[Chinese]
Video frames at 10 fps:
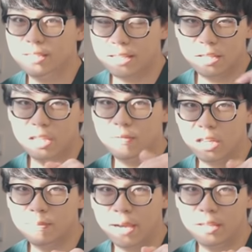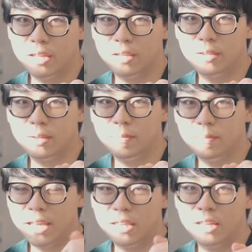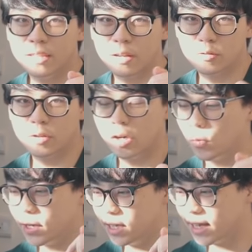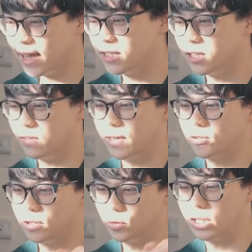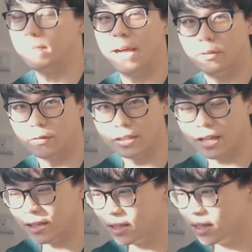在这个地方一百天，每天到最后唯一开心的地方就是坐在马桶上，